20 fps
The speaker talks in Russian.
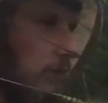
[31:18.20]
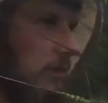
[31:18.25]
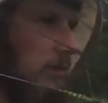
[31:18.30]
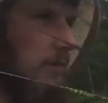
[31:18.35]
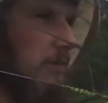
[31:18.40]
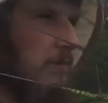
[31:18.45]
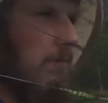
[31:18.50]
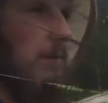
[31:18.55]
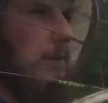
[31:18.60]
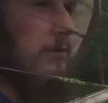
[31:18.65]

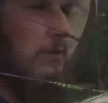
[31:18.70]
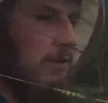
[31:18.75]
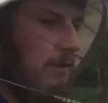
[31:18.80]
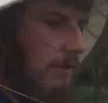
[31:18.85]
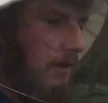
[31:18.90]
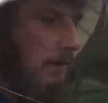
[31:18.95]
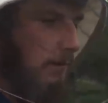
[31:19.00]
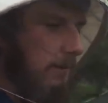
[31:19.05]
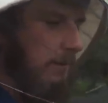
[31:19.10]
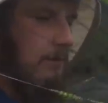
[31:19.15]
семь из больших
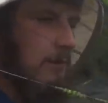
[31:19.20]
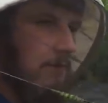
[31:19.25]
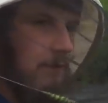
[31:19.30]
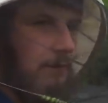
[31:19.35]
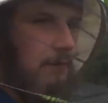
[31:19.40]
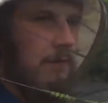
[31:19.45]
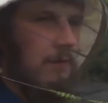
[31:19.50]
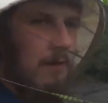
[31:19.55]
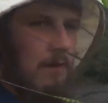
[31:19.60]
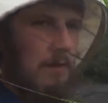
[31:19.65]
рамок
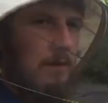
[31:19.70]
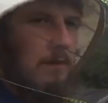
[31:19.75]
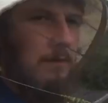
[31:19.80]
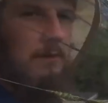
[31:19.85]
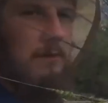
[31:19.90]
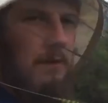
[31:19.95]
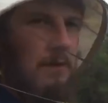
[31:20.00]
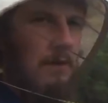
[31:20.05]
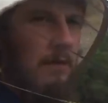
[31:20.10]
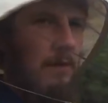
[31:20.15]
сделать. Как
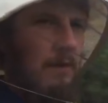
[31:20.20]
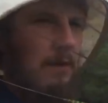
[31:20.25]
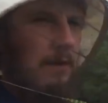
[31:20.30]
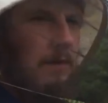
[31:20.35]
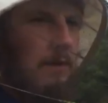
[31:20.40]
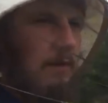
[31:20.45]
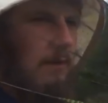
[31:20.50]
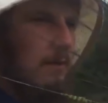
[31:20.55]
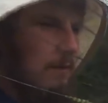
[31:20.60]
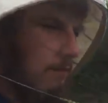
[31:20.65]
раз
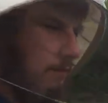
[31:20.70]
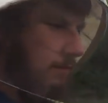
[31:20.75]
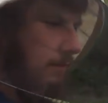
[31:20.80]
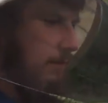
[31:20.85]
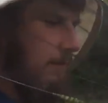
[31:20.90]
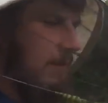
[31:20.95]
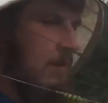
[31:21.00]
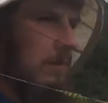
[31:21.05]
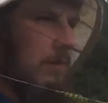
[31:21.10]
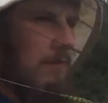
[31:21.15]
э,
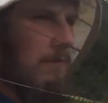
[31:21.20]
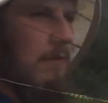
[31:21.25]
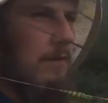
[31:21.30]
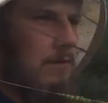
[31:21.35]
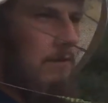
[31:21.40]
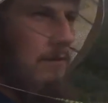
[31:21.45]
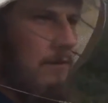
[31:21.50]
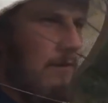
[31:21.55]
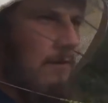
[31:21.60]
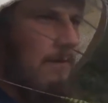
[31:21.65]
мне
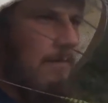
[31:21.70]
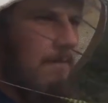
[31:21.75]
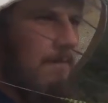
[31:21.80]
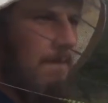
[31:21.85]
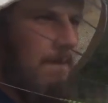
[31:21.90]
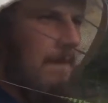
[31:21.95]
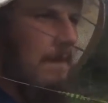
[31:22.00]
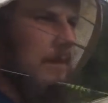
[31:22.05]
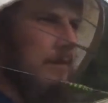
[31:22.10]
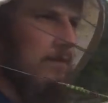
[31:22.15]
хватит
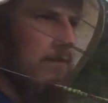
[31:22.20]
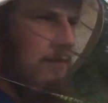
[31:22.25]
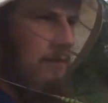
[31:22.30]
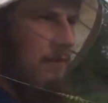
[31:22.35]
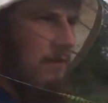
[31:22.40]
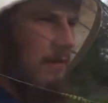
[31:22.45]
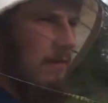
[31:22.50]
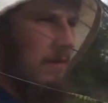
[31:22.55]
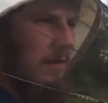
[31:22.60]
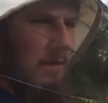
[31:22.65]
на
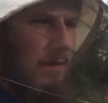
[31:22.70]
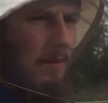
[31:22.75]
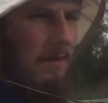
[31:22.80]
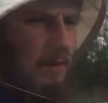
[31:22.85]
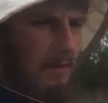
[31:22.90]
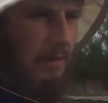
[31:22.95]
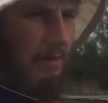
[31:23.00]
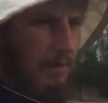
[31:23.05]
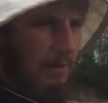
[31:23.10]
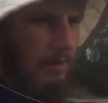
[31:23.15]
все
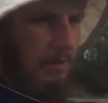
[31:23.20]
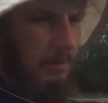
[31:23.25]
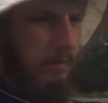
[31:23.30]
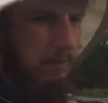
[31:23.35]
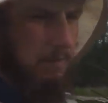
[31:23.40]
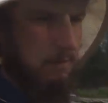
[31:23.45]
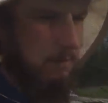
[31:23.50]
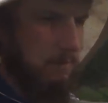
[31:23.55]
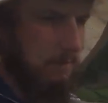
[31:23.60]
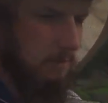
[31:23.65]

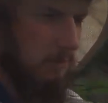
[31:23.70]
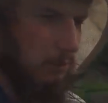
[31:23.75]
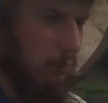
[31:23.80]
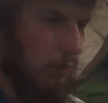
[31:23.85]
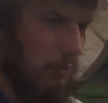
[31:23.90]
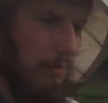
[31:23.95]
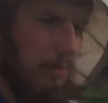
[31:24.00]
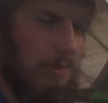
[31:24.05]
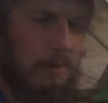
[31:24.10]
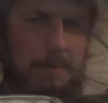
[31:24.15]
э,
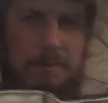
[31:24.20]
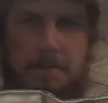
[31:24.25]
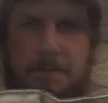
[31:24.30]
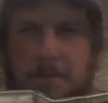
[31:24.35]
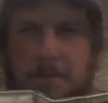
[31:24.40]
ульи,